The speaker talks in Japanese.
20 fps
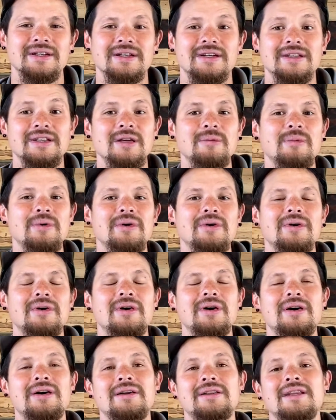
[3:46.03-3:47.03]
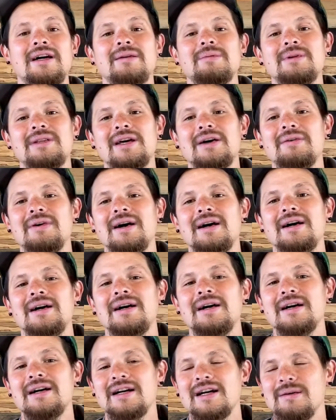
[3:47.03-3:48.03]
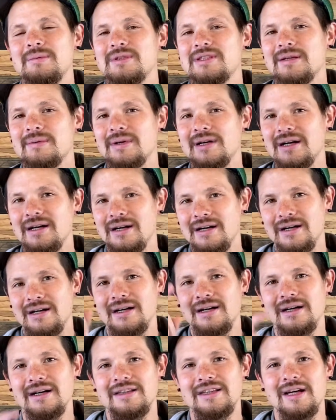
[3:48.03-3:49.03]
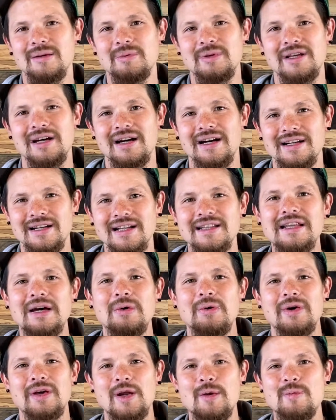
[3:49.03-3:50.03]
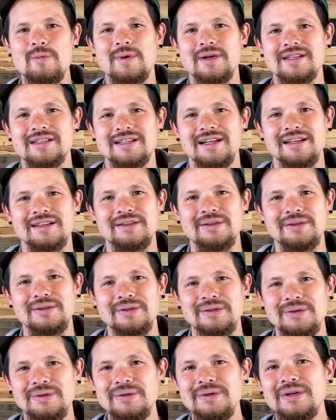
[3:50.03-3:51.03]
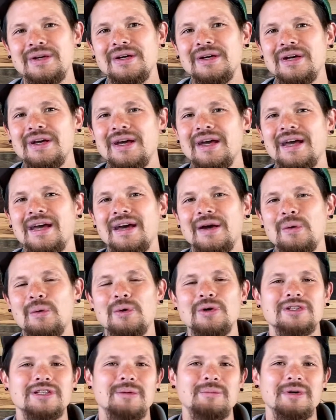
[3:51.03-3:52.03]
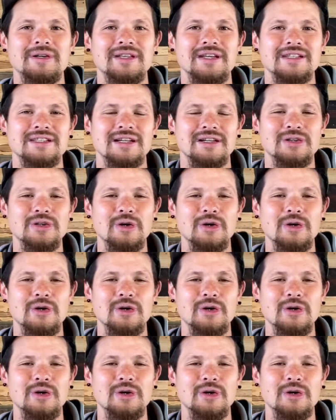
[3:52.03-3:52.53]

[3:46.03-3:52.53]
でもダビデは神様がダビデはあなたを選びましたという王様でした。